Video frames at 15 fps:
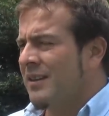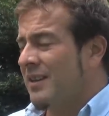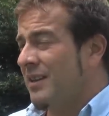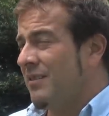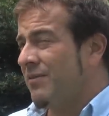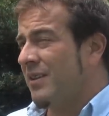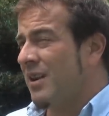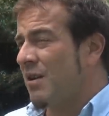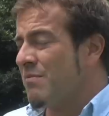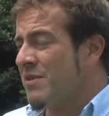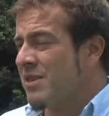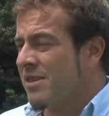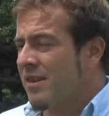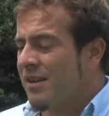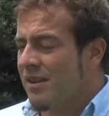Y
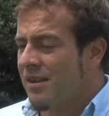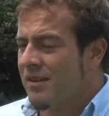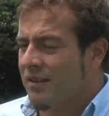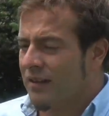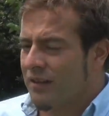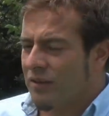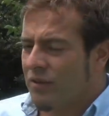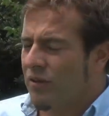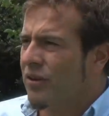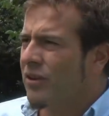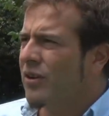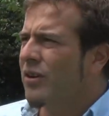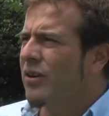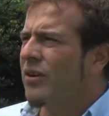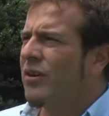finalmente el
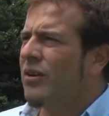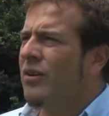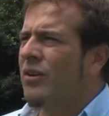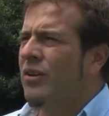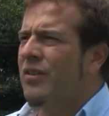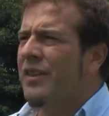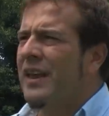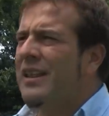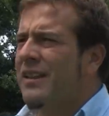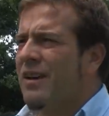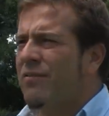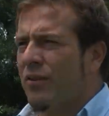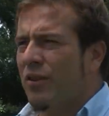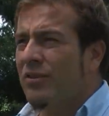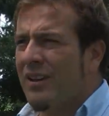territorio delta
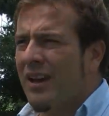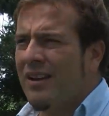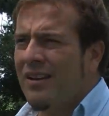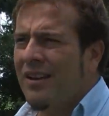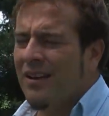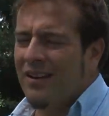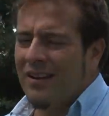frontal,